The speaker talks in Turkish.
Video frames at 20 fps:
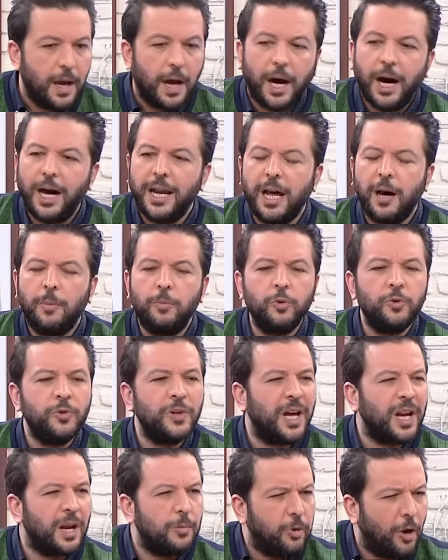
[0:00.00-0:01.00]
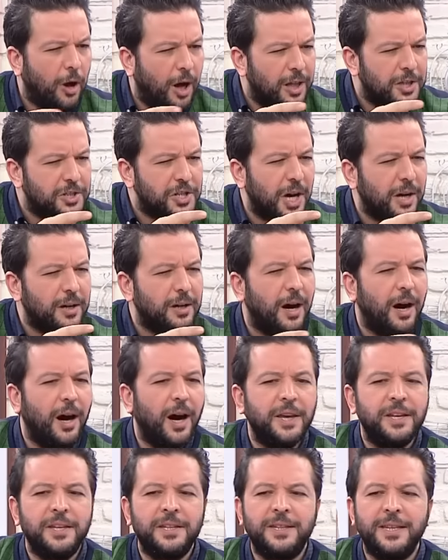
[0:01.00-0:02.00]
Hala bunlara bu alçak
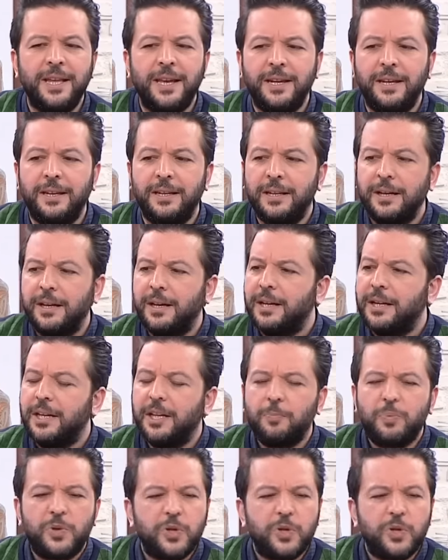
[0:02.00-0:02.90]
hainlerin e,